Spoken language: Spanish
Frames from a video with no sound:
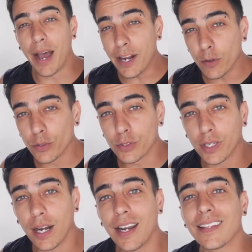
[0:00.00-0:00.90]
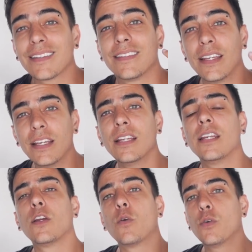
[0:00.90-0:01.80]
vas a encontrarla sin
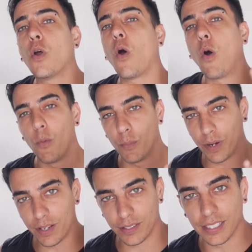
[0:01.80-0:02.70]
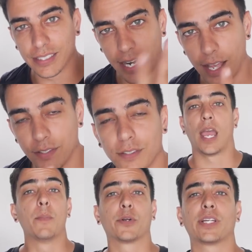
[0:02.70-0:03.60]
ningún hombre detrás.
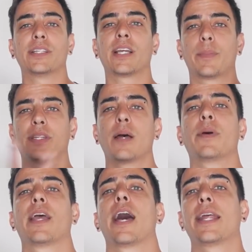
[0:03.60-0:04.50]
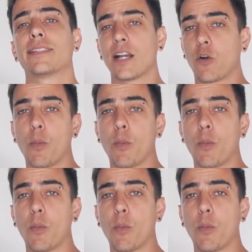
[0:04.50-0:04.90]
Es importante que aprendas a manejar esa